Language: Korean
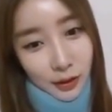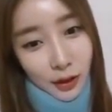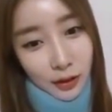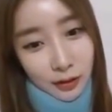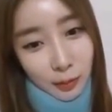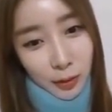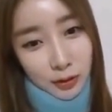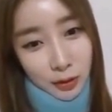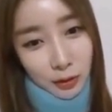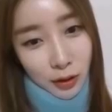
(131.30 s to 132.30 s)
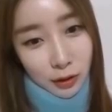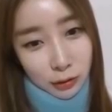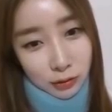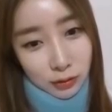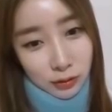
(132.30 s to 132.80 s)
아, 네, 맞아요.
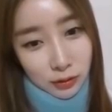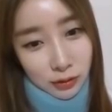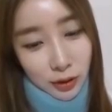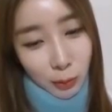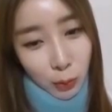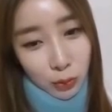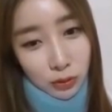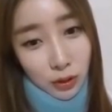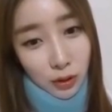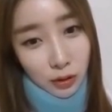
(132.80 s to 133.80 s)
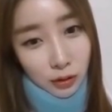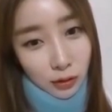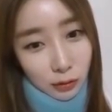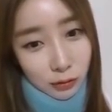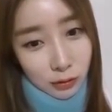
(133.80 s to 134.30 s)
가수는 제목을
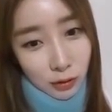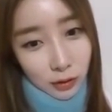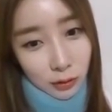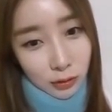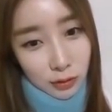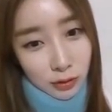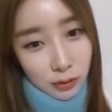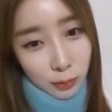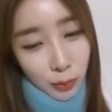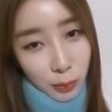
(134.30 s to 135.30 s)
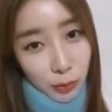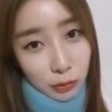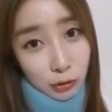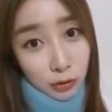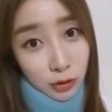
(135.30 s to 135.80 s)
따라간다고 하더니
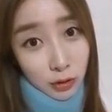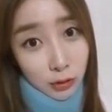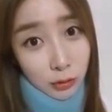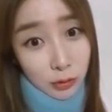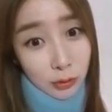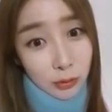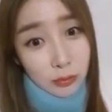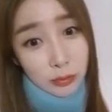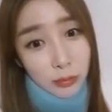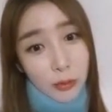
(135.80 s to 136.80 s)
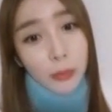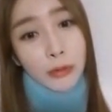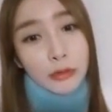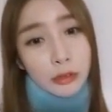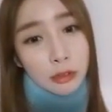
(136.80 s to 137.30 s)
펑펑 울었네요.
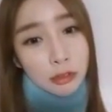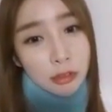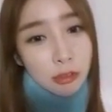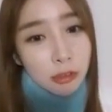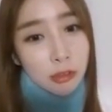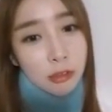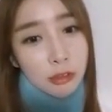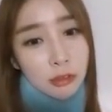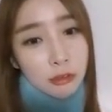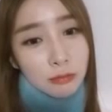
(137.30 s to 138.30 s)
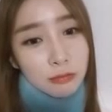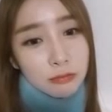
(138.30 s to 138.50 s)
펑펑 울었어요.